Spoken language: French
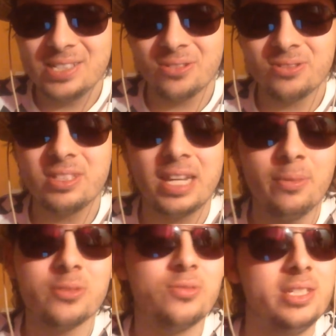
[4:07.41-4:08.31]
ils sont
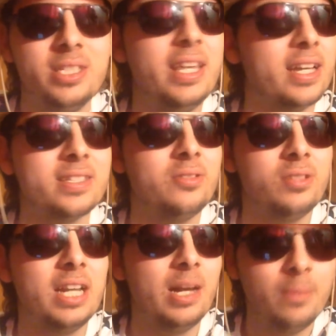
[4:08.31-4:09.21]
totalement suicidaires ces deux gars-là.